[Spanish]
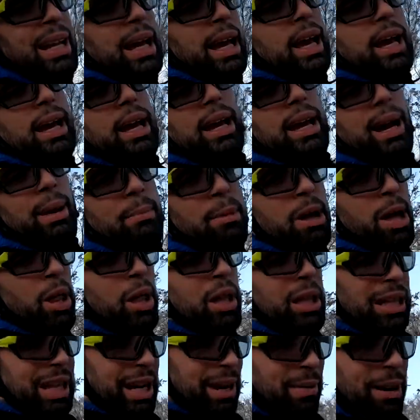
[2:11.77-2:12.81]
que he cambiado
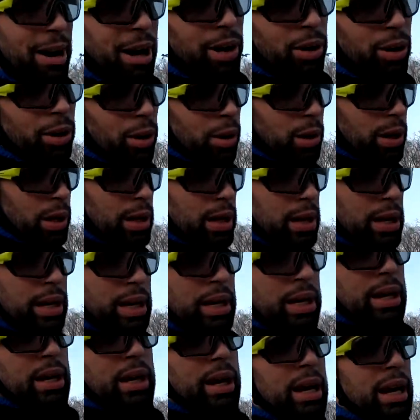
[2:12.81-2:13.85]
de trabajo
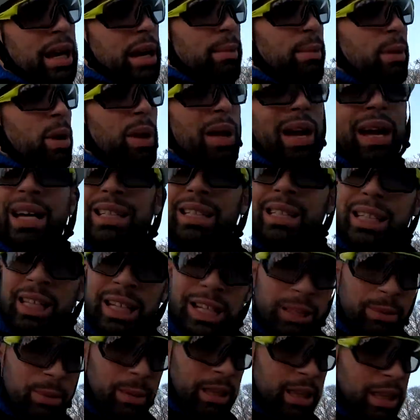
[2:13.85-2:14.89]
he cambiado de casa
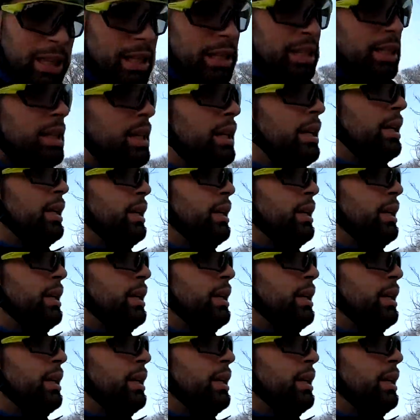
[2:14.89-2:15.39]
tres veces